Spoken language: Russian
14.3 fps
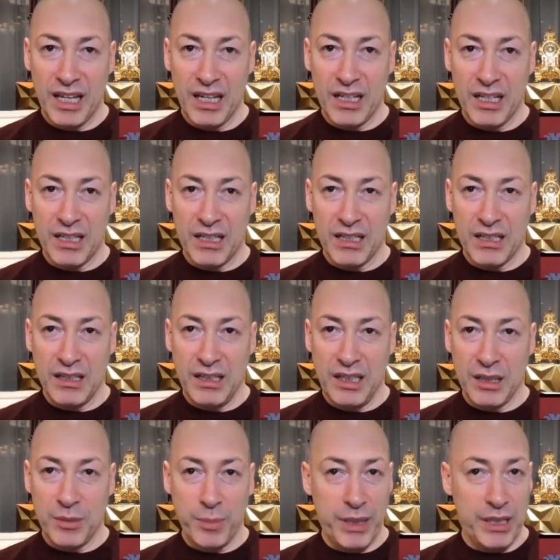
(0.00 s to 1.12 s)
Э,
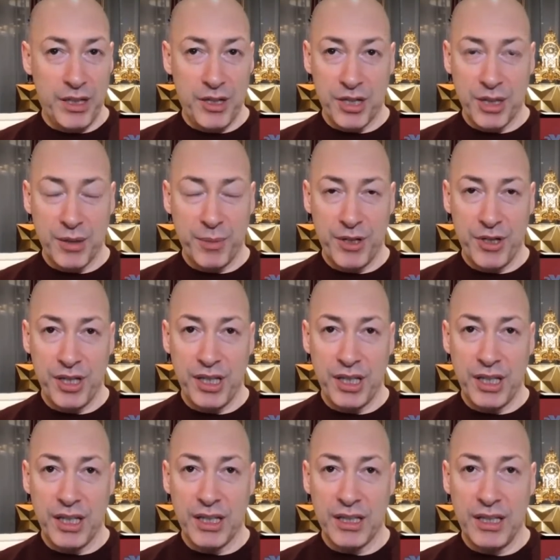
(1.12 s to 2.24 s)
нет, политических причин
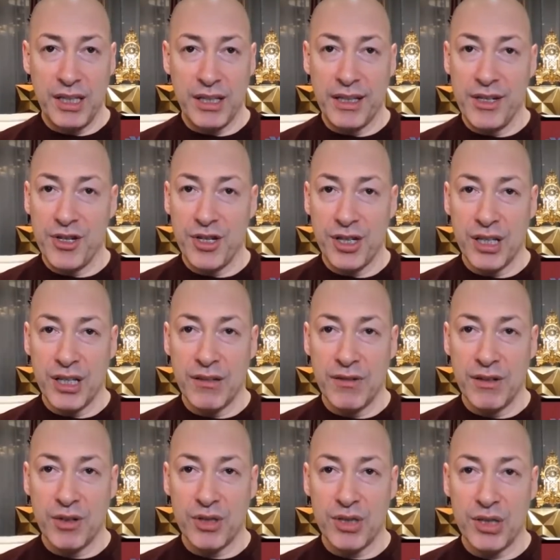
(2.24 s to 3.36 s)
никаких нет, личной
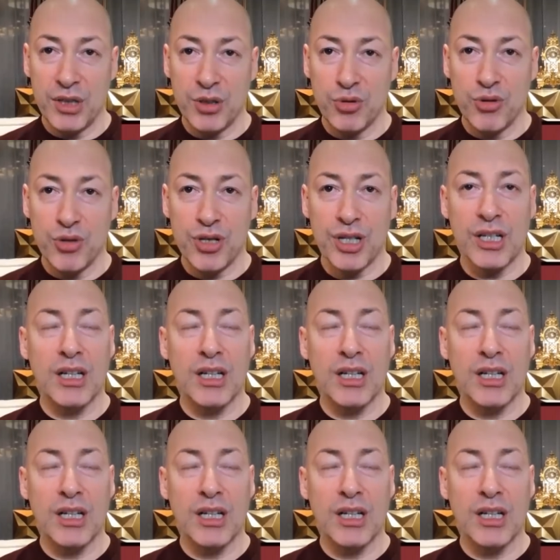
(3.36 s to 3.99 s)
договоренности тоже.